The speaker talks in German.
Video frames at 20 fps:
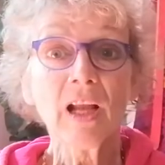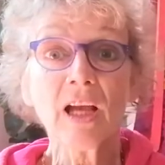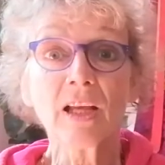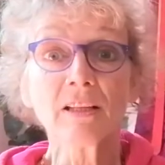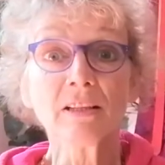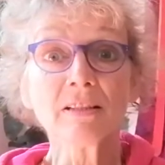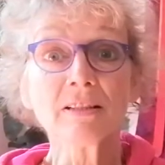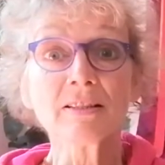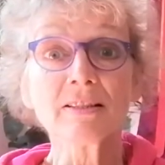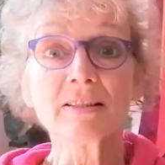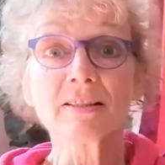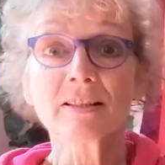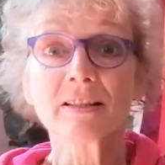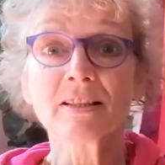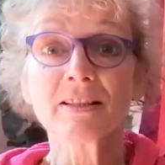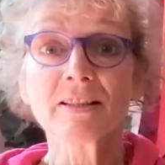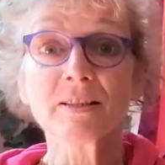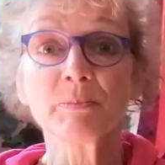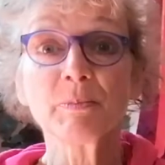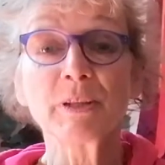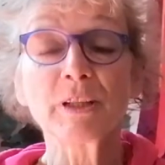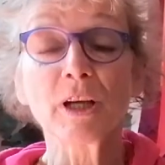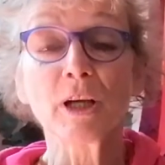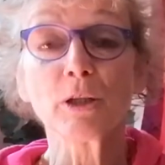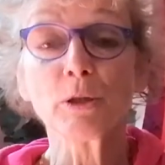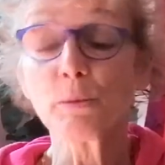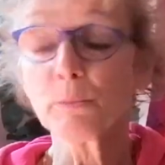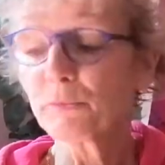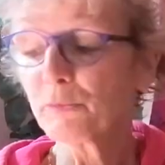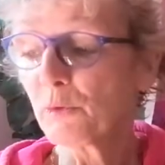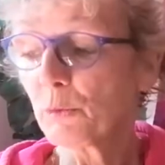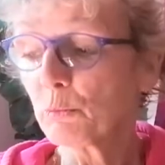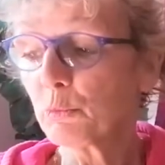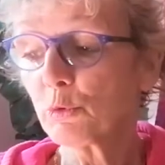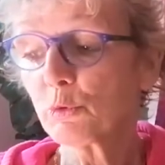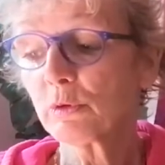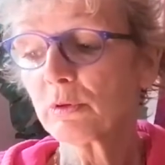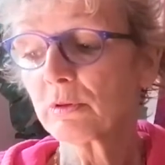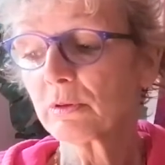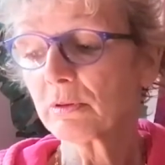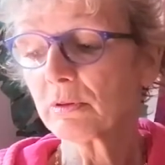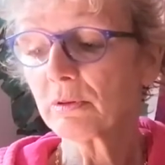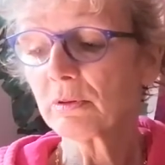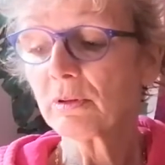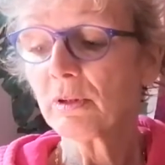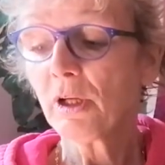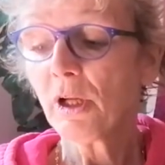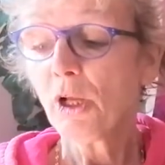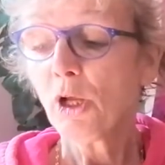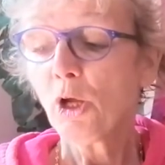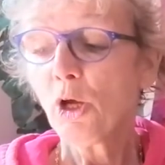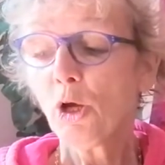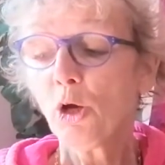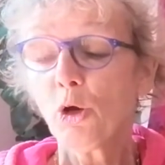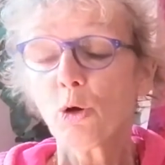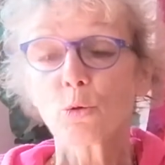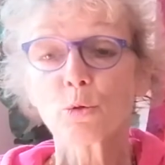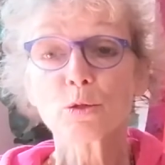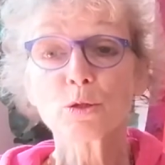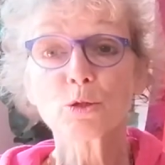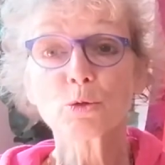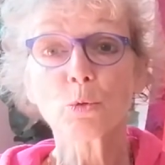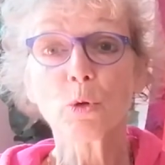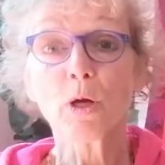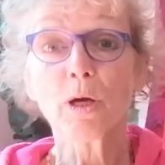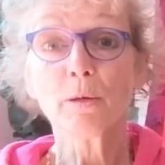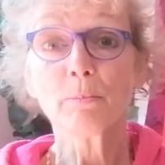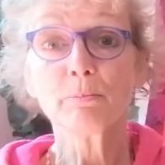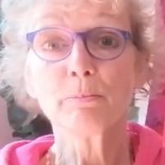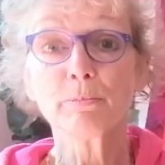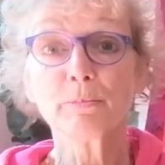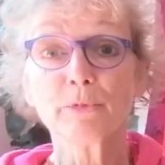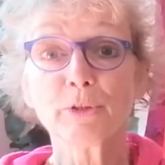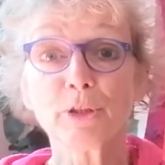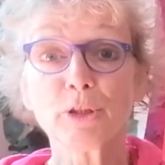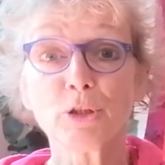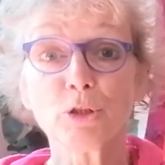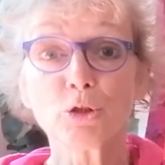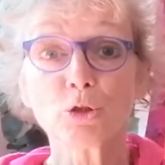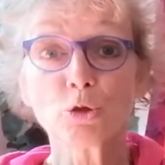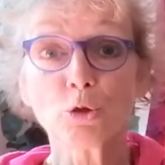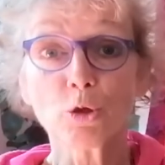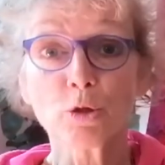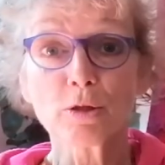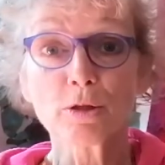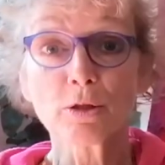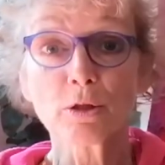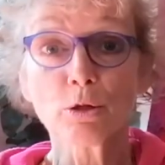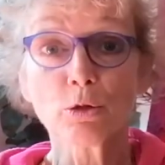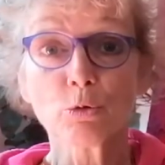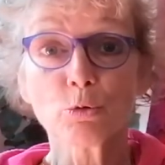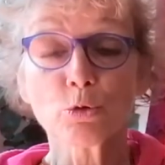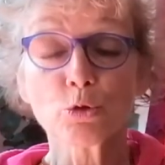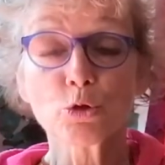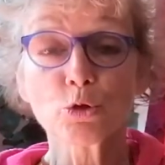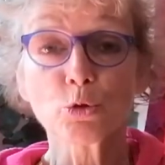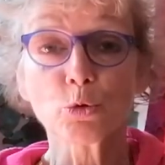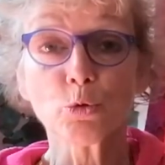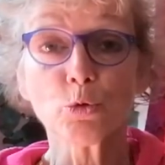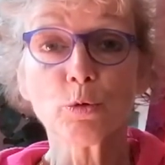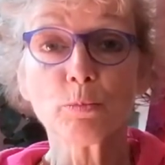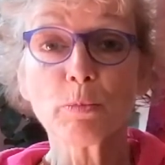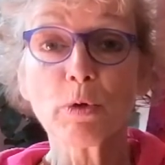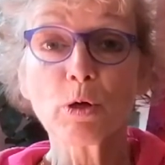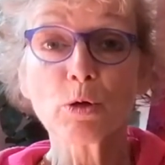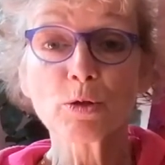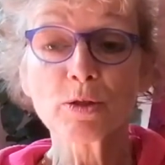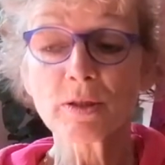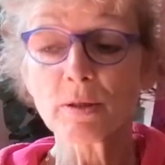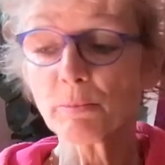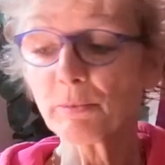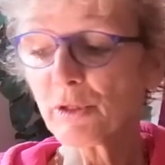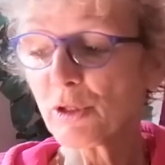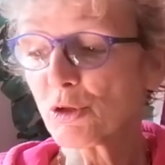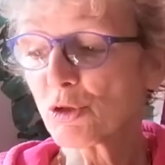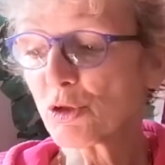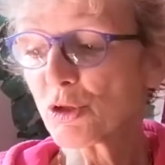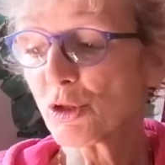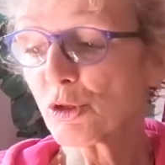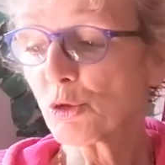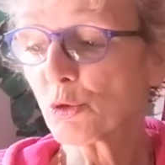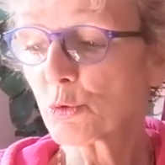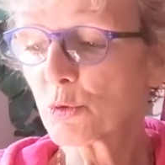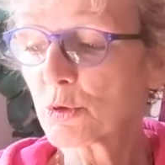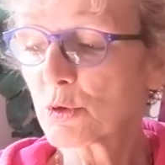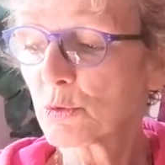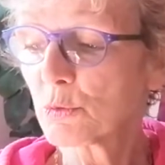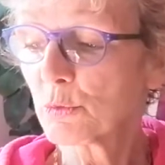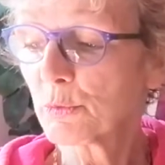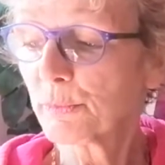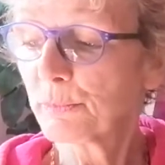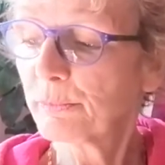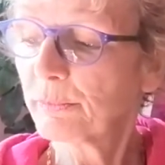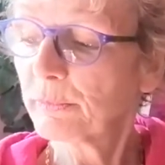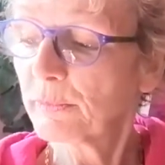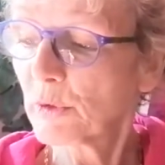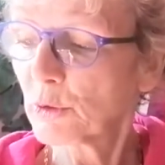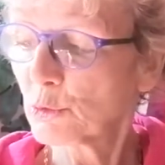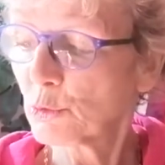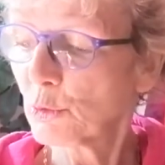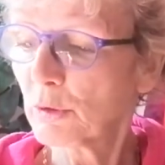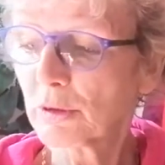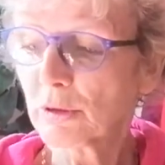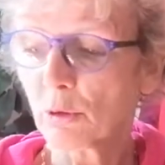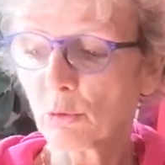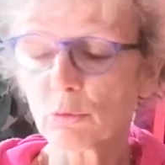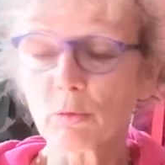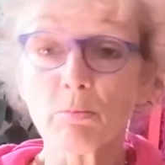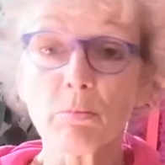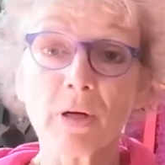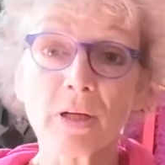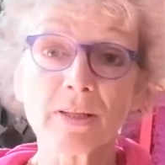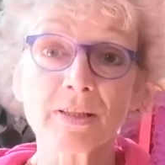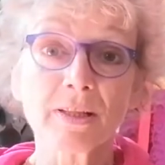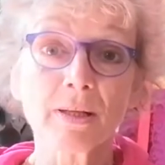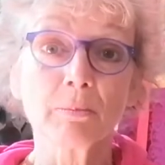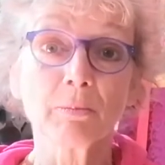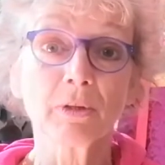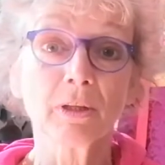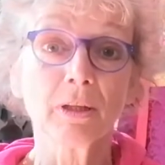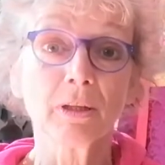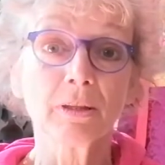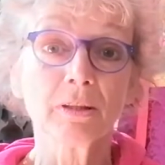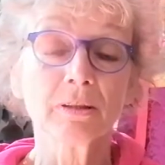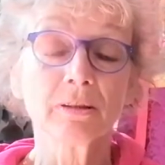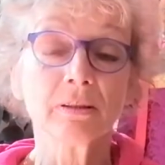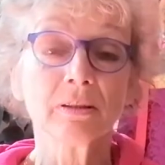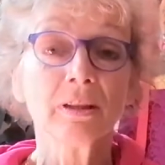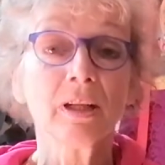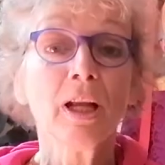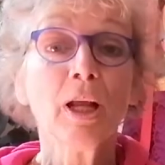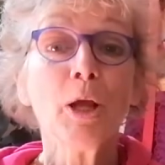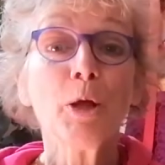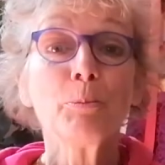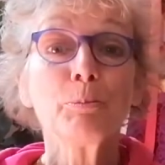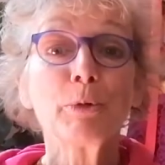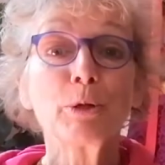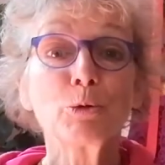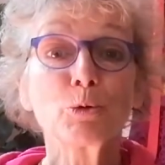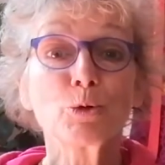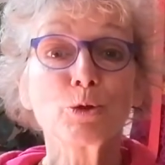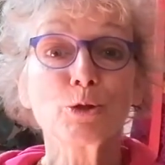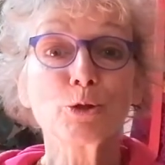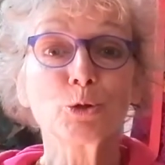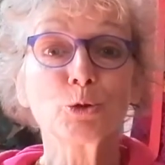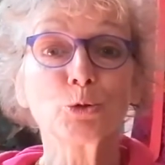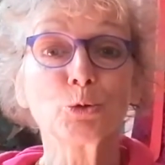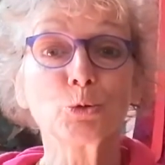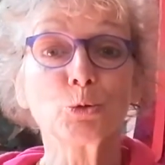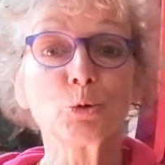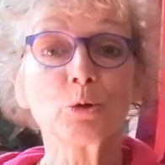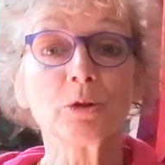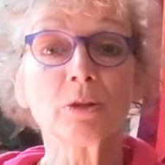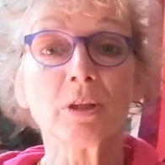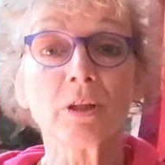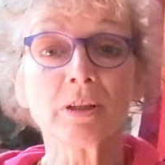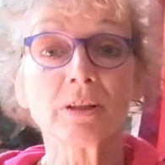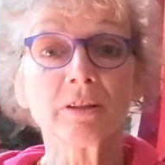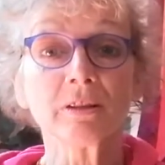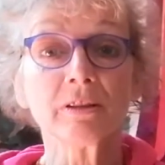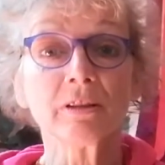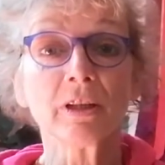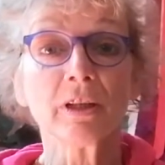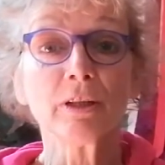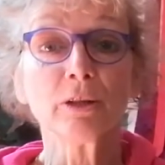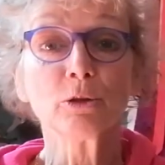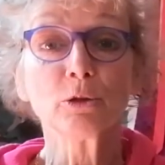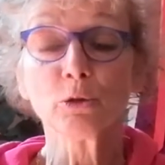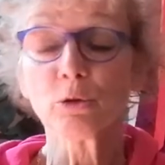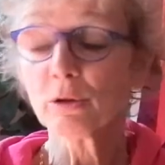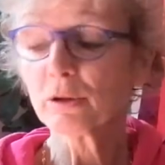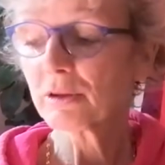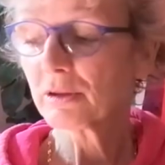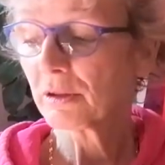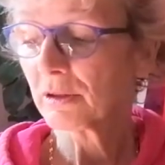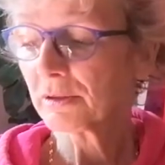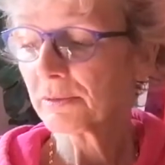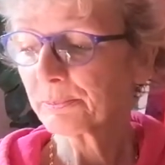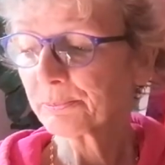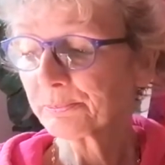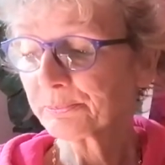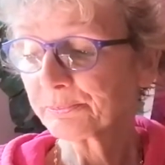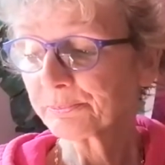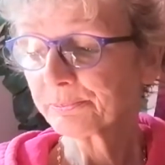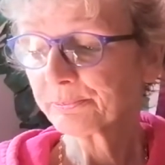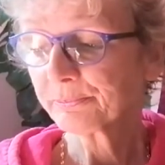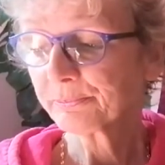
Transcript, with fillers: Alles ist mit allem verbunden. Und so haben die Schlösser und Ströme aus dem Jinshin Jutsu natürlich auch Gemeinsamkeiten mit unseren guten alten Heilkräutern.